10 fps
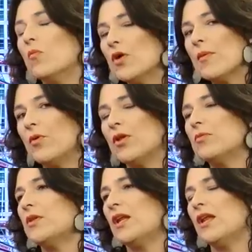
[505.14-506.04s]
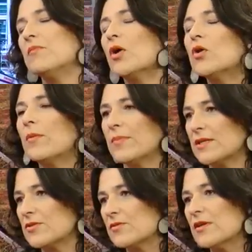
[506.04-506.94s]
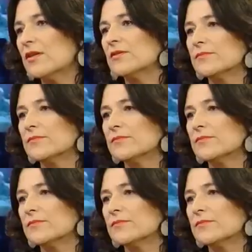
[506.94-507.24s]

voy a poder obtener mejores precios. Diez